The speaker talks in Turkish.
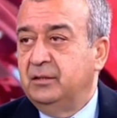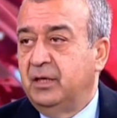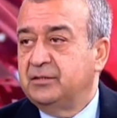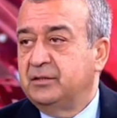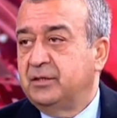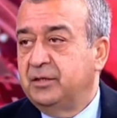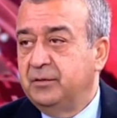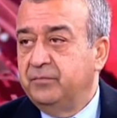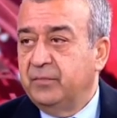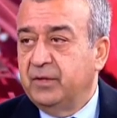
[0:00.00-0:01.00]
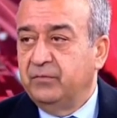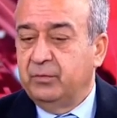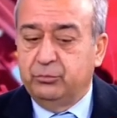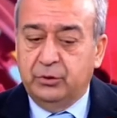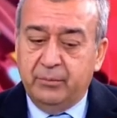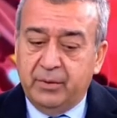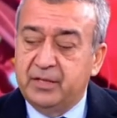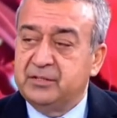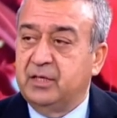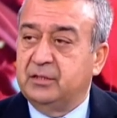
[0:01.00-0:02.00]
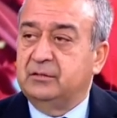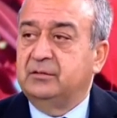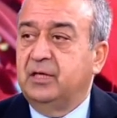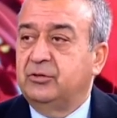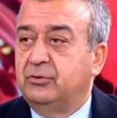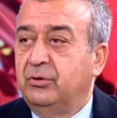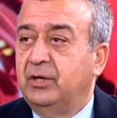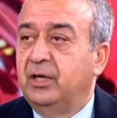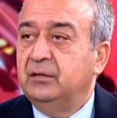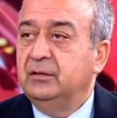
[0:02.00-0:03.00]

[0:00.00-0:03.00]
hazır giyim ve buna benzer sektörler